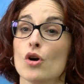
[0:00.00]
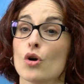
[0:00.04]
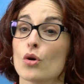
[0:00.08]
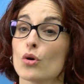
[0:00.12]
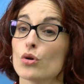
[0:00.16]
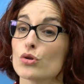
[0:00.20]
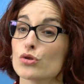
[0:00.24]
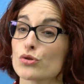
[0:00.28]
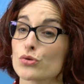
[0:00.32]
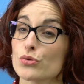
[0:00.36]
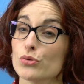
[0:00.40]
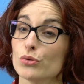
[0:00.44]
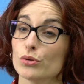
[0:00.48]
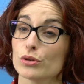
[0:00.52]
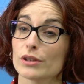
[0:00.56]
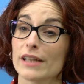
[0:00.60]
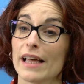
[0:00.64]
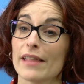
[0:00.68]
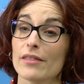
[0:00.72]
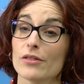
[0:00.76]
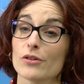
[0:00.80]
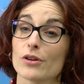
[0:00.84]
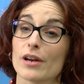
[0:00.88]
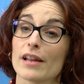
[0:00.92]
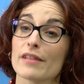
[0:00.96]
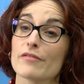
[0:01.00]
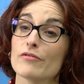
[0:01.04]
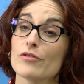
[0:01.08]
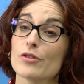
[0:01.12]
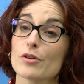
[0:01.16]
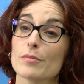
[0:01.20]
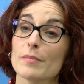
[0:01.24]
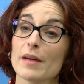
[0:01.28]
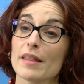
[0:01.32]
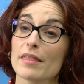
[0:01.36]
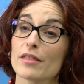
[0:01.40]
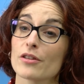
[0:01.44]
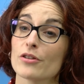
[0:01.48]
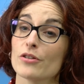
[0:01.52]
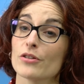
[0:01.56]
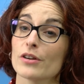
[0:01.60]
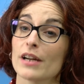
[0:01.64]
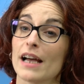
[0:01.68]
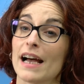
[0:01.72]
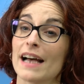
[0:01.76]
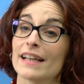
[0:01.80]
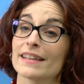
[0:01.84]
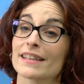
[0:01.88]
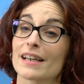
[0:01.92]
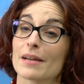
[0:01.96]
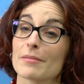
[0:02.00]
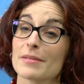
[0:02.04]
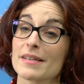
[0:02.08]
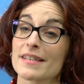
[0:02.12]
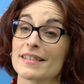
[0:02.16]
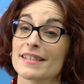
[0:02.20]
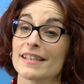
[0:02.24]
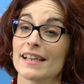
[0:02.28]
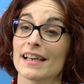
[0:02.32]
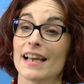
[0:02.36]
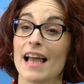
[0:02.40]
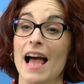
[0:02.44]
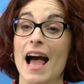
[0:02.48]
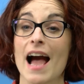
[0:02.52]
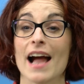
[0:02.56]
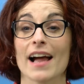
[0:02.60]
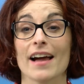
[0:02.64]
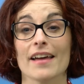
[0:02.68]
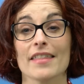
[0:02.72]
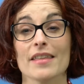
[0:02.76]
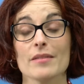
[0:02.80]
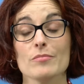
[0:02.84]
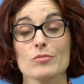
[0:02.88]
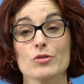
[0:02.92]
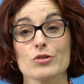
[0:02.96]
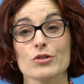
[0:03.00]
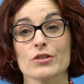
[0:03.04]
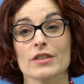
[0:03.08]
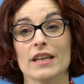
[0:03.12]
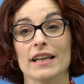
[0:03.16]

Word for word: consultando la información a través del Academos